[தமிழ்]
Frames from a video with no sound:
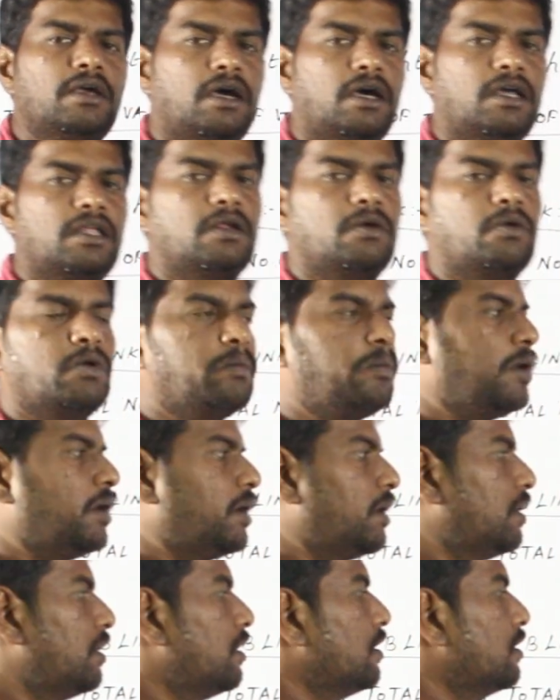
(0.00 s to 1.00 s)
அதில்
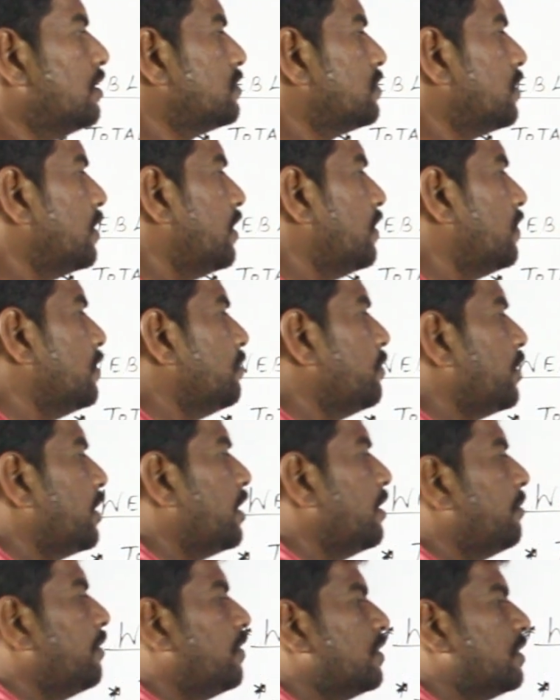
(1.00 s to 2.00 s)
கொடுப்பாங்க ஸோ இதில் வந்து
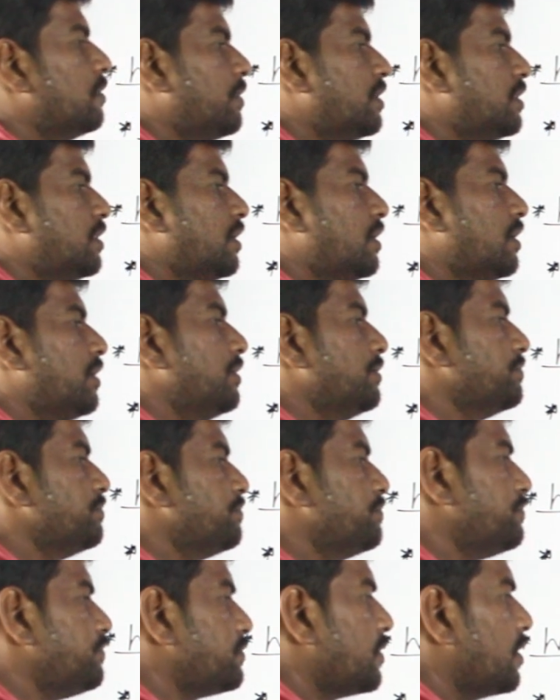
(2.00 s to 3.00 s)
முக்கியமாக வந்து பார்த்தீங்கன்னா
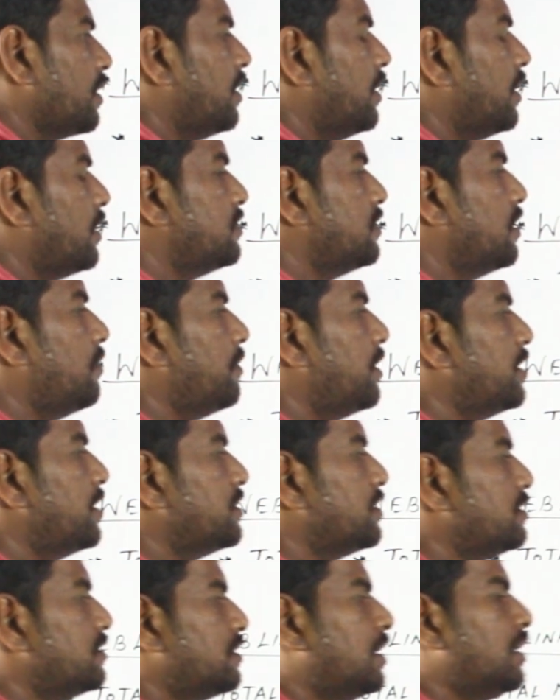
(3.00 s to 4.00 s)

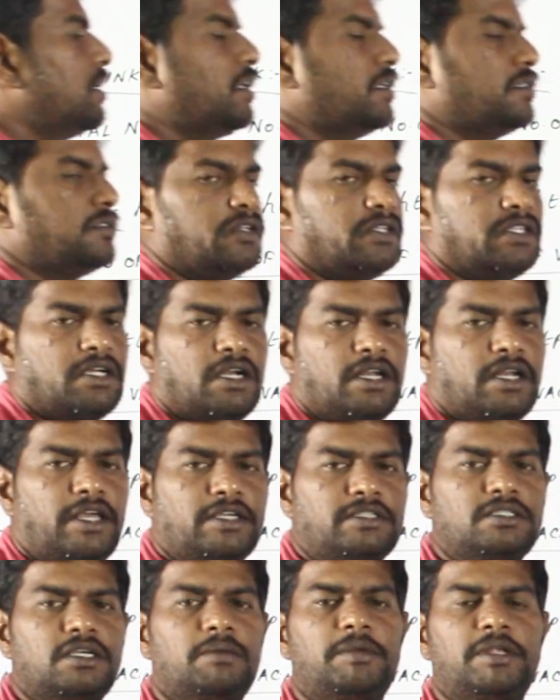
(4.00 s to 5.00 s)
எக்ஸாமினேஷன் சென்டர் ஸோ இதுக்கான
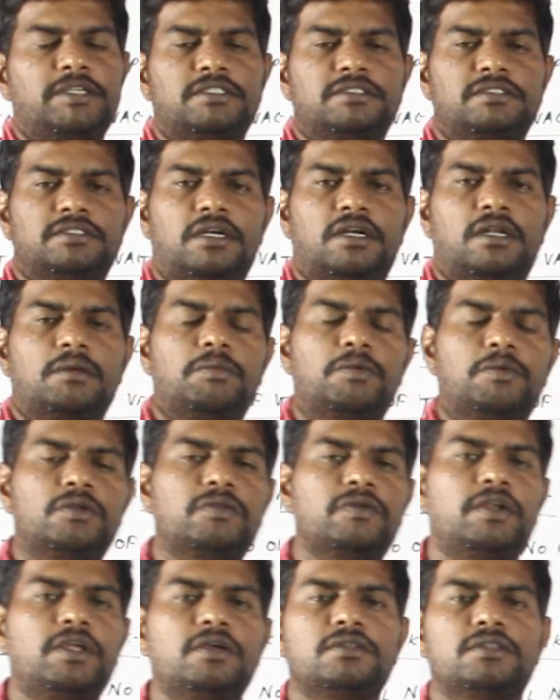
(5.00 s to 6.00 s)
எக்ஸாமினேஷன் சென்டர்
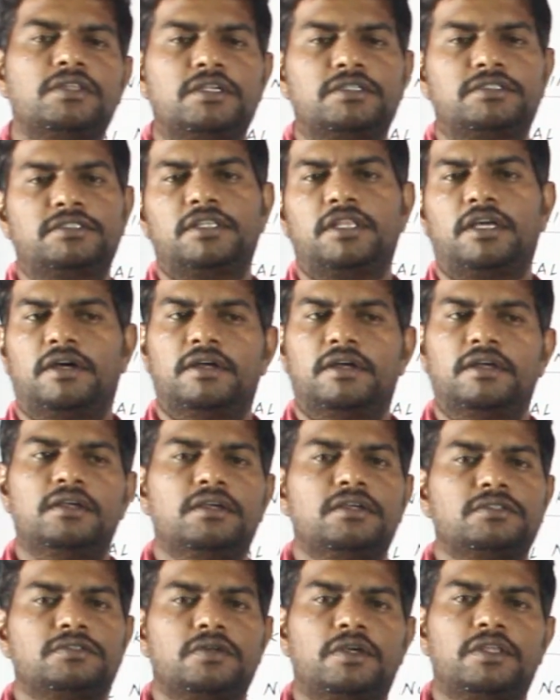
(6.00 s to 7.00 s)
பொறுத்த வரைக்கும் திருச்சி தான்
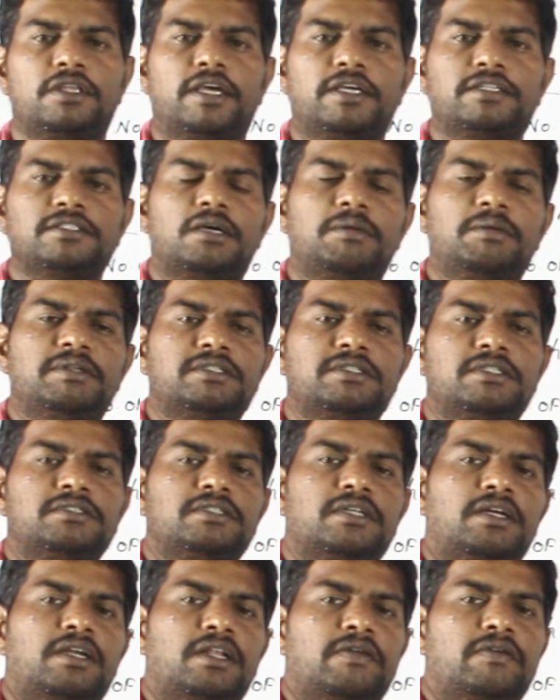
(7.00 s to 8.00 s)
ஸோ இதுக்கு எக்ஸாமினேஷன்
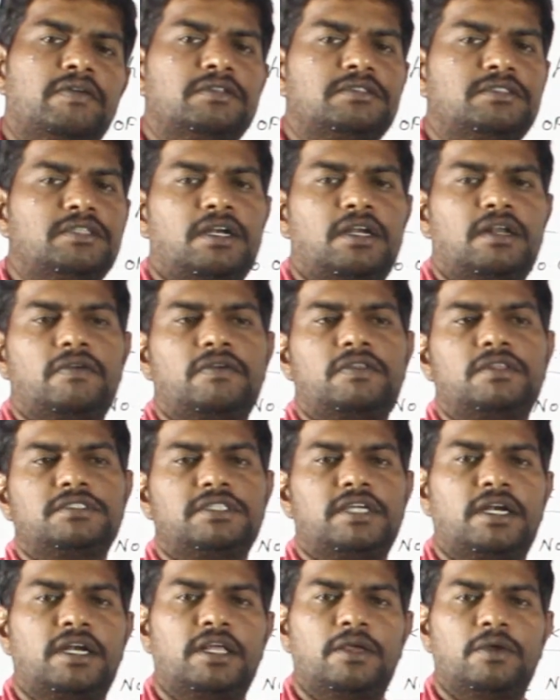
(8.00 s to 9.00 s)
சென்டர் சென்டர் வந்து
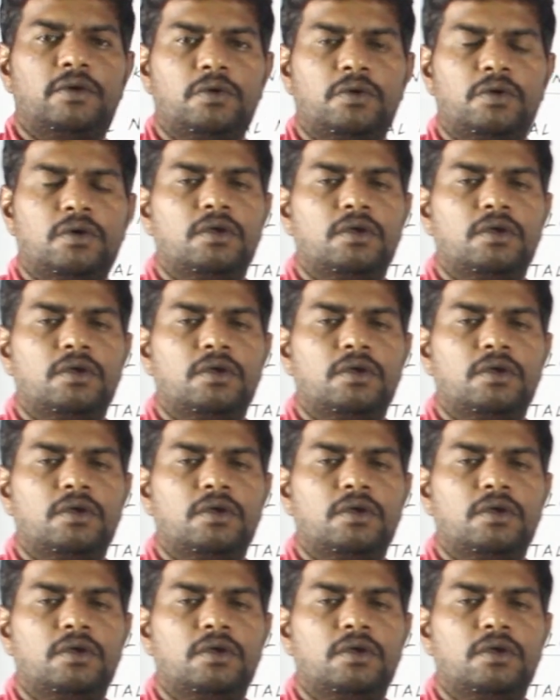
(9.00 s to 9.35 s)
சென்னையோ